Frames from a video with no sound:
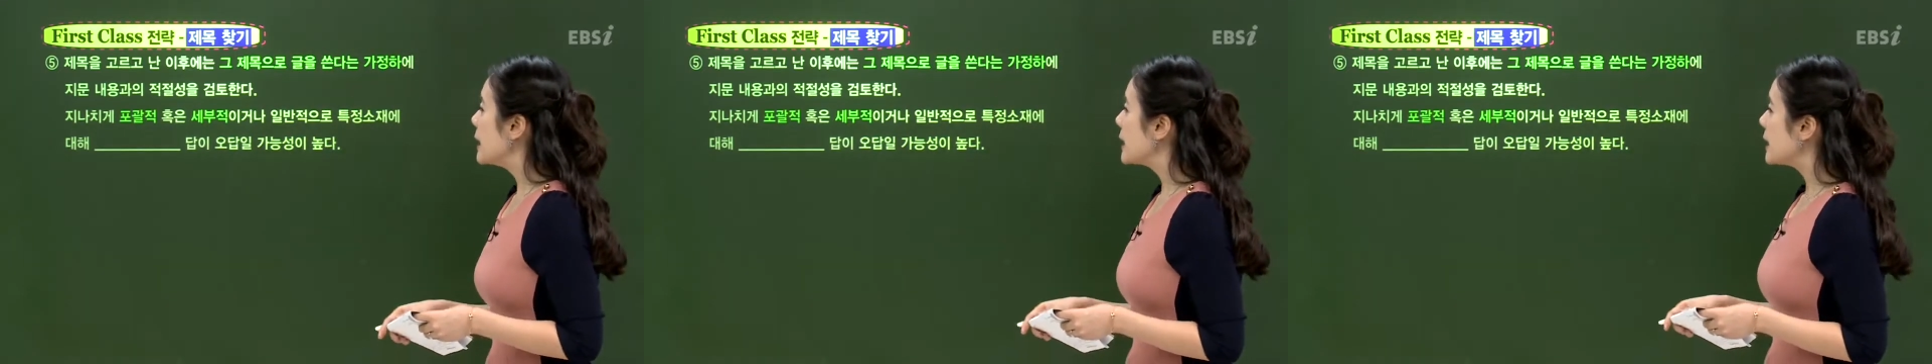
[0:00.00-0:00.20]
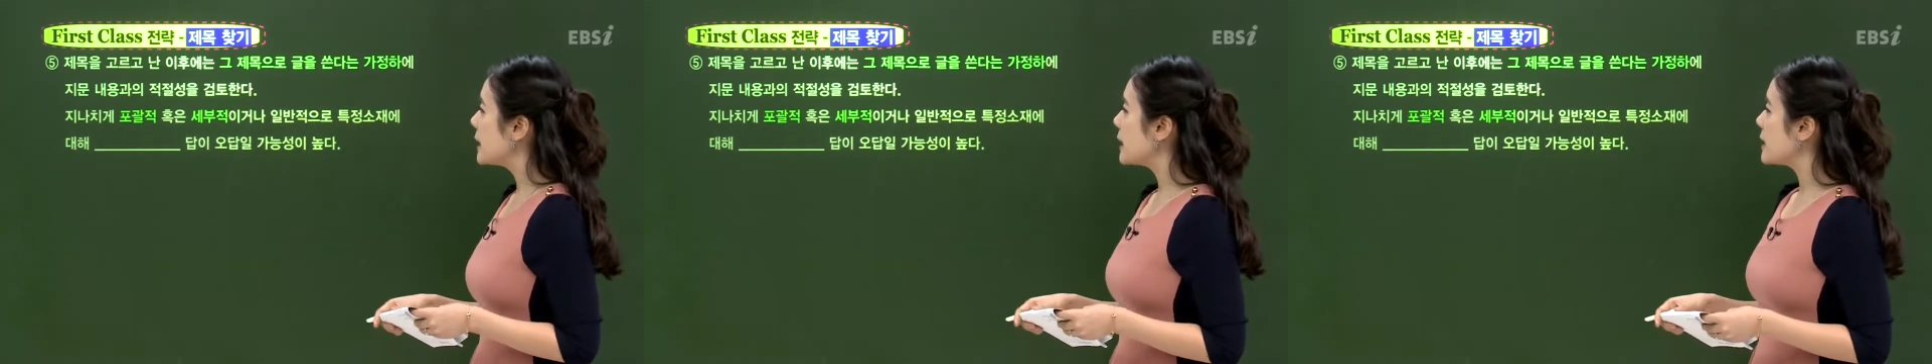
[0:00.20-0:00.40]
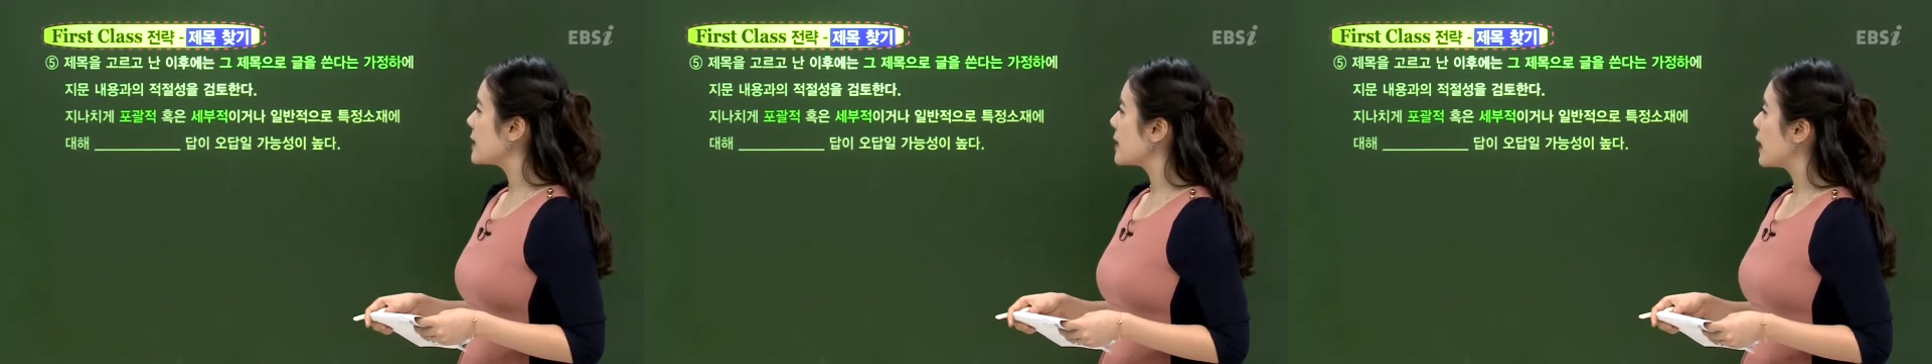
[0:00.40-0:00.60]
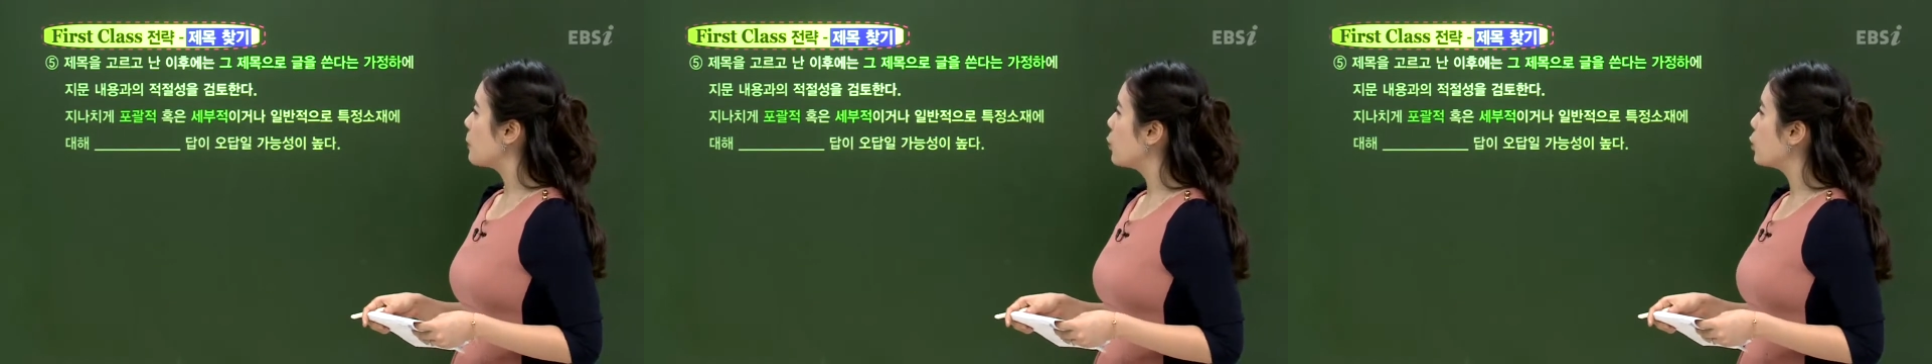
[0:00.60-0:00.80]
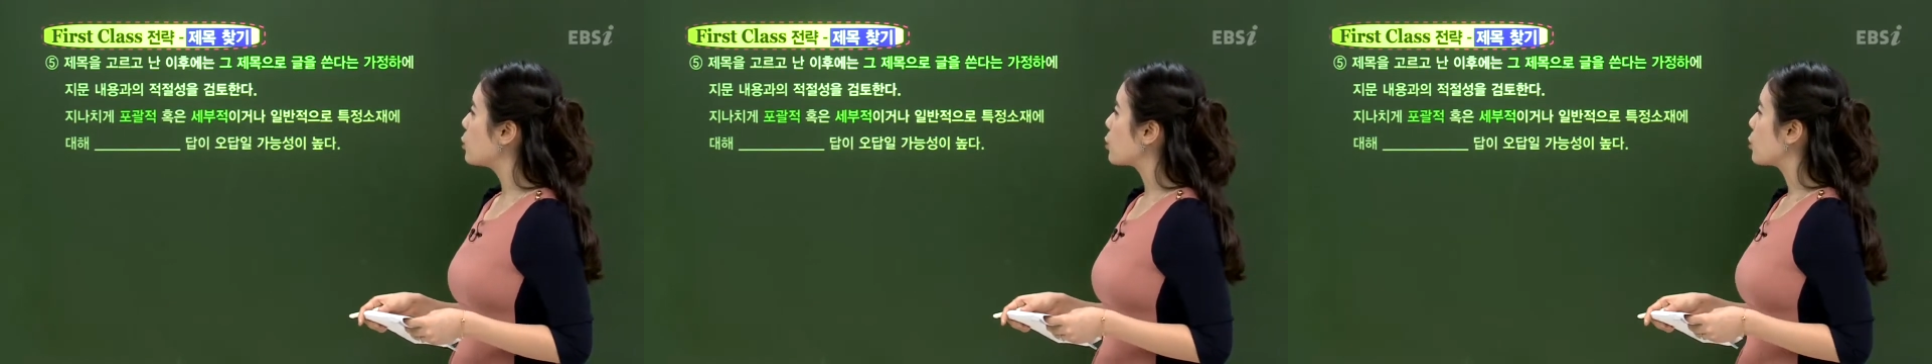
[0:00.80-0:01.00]
그
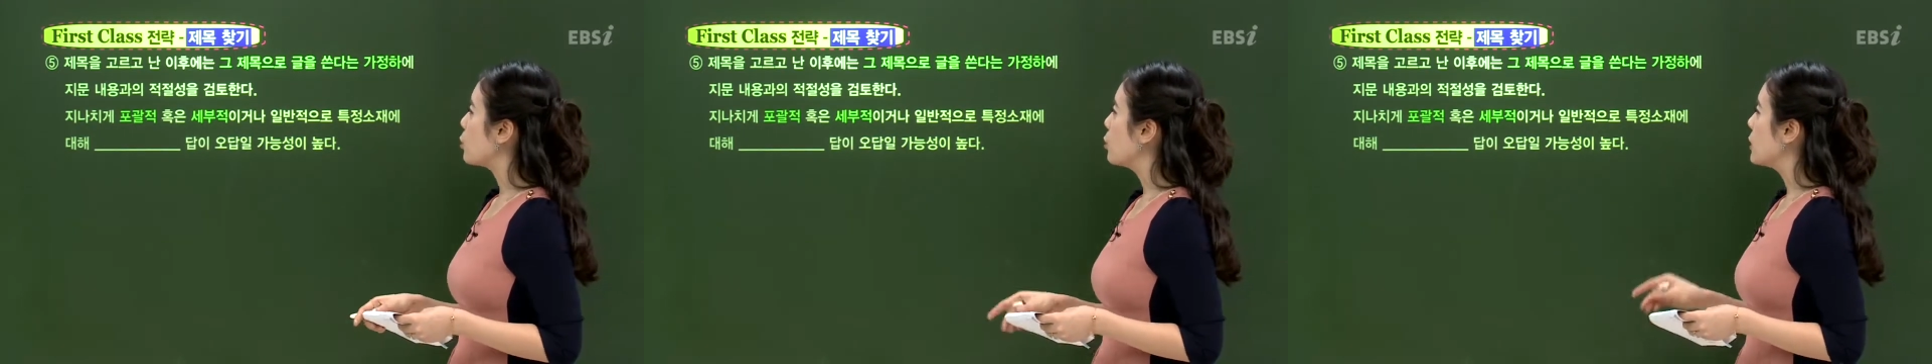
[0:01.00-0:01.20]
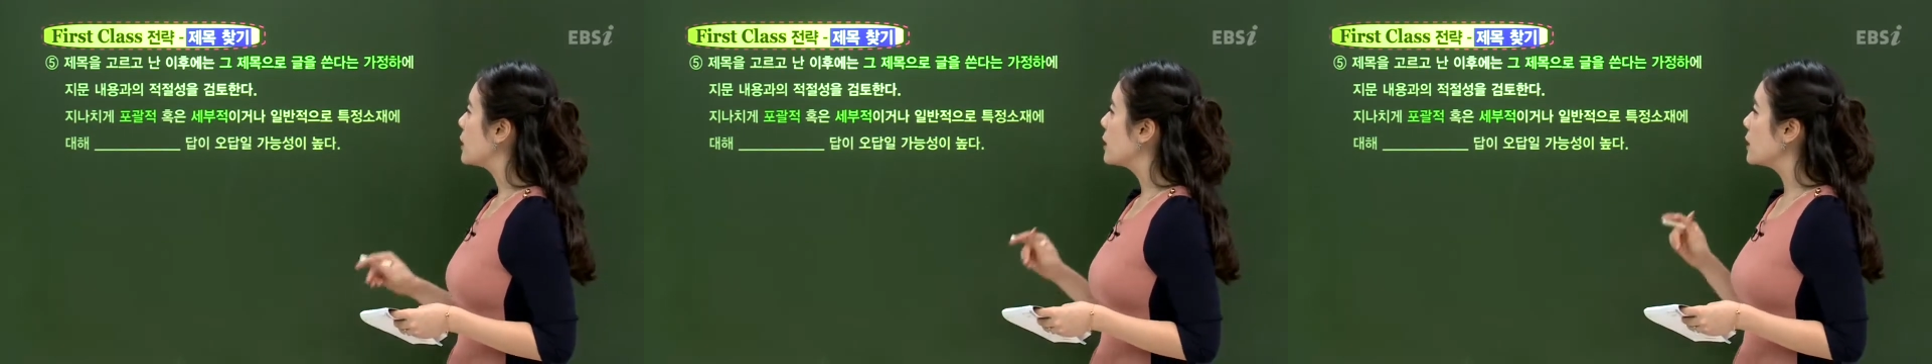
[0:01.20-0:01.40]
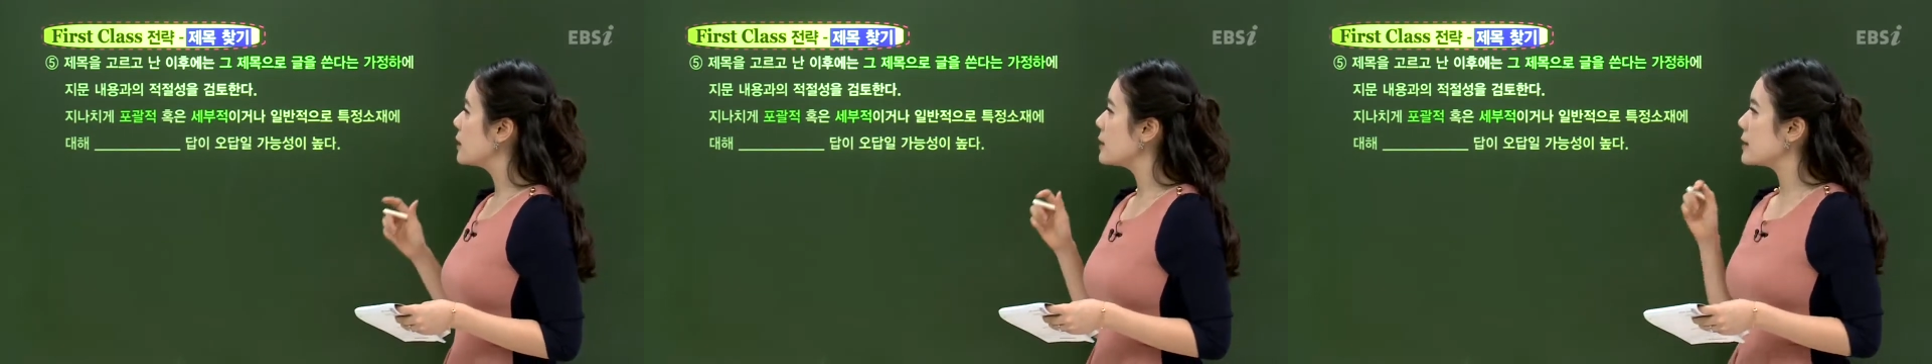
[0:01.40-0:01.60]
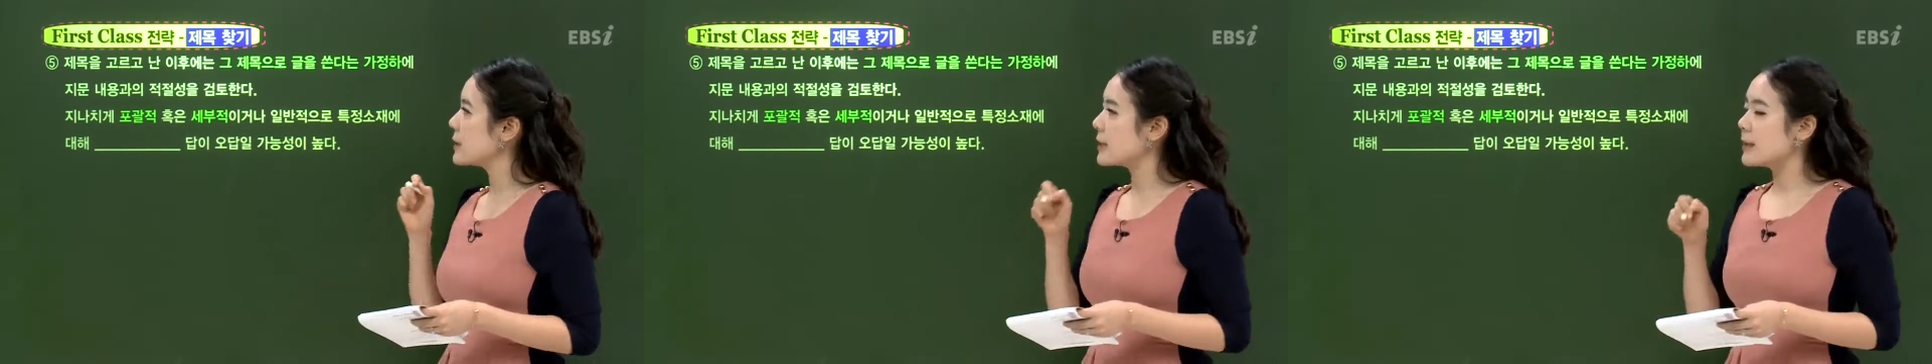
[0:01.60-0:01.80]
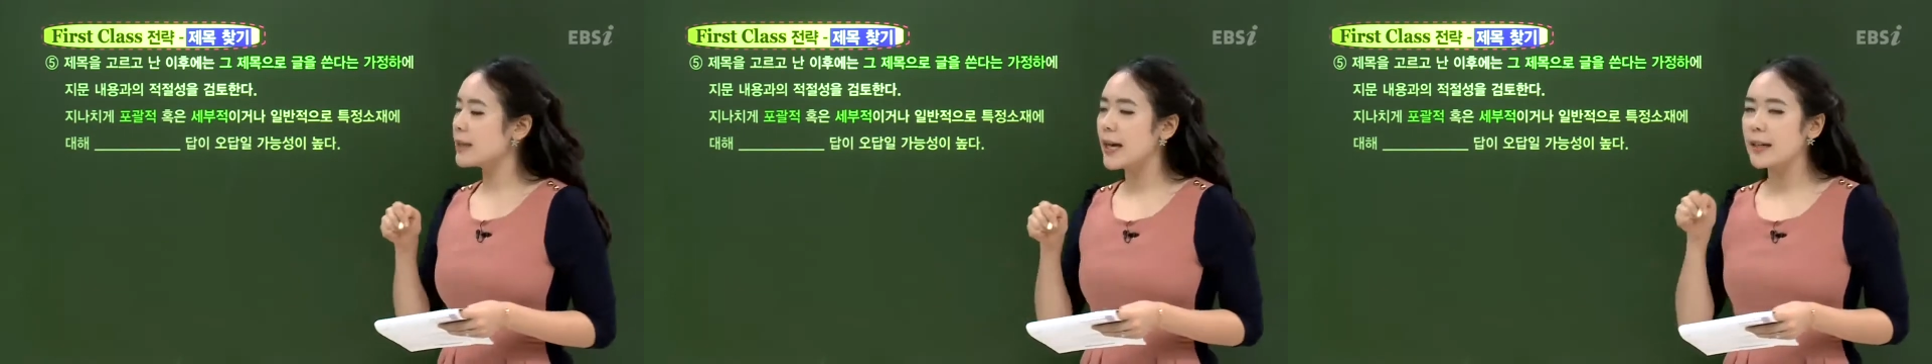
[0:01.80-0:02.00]
제목으로 글을
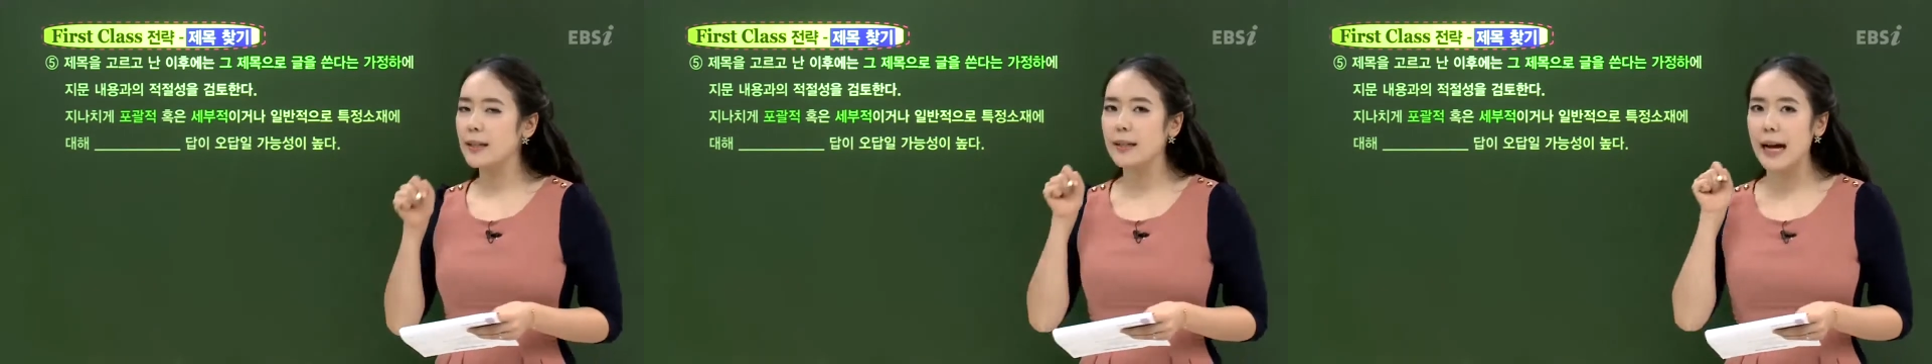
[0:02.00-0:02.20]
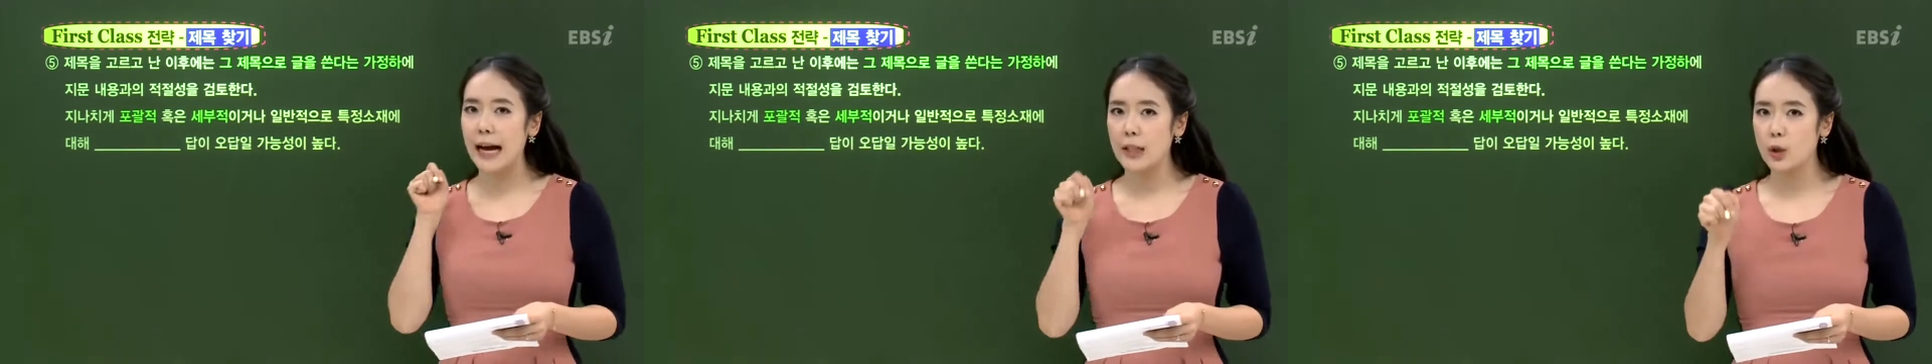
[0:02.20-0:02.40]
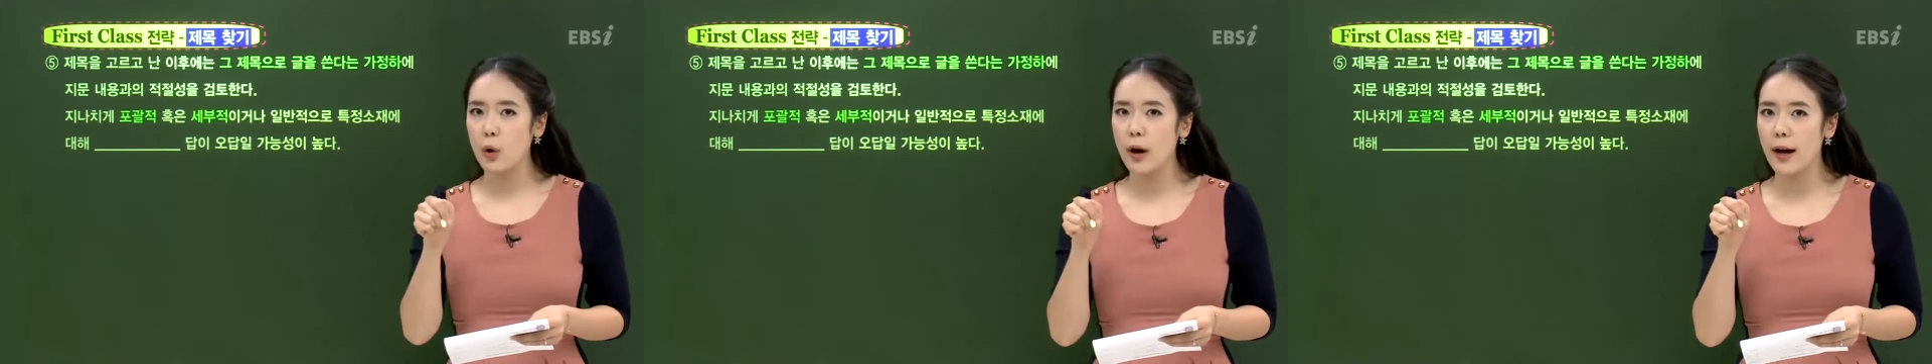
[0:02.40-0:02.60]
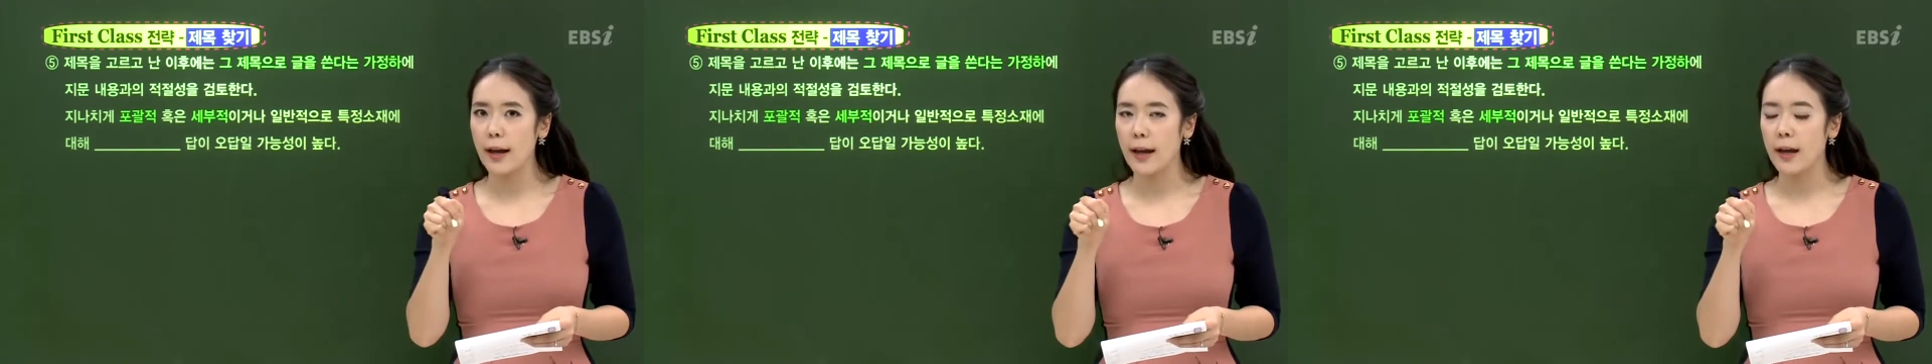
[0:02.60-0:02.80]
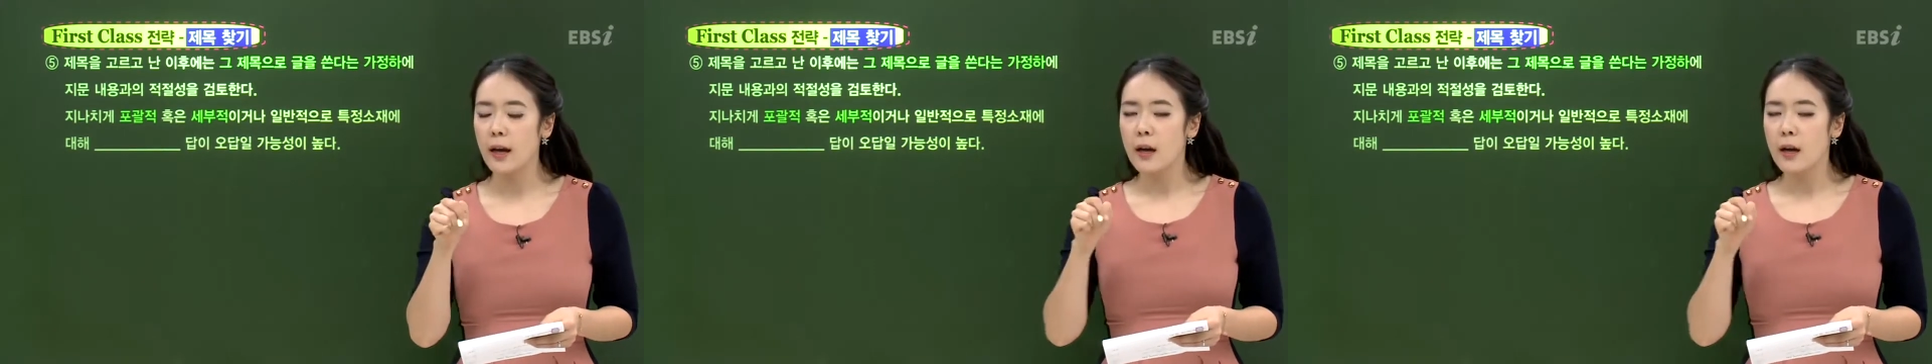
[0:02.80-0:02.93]
쓴다는 가정하에